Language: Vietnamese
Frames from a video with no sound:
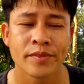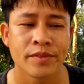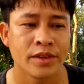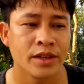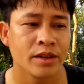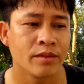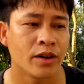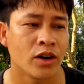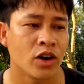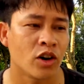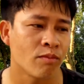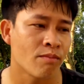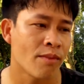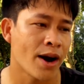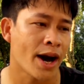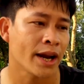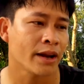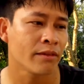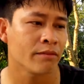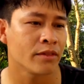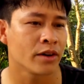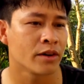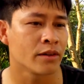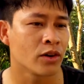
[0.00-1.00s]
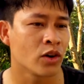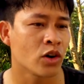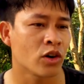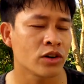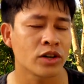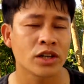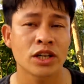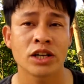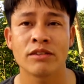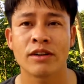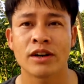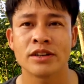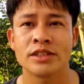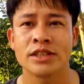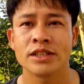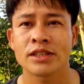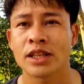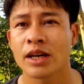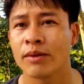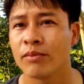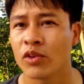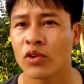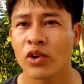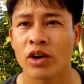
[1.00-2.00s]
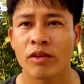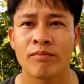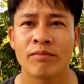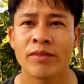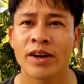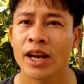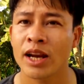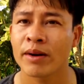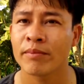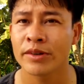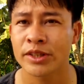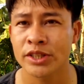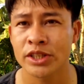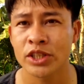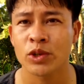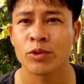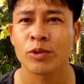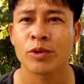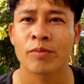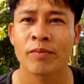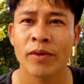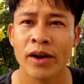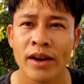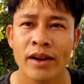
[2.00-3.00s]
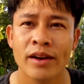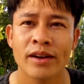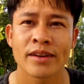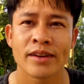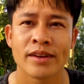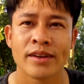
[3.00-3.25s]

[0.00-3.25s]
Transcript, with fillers: Nhưng mà họ bán nó rơi vào chỉ tầm khoảng mười lăm triệu một mét.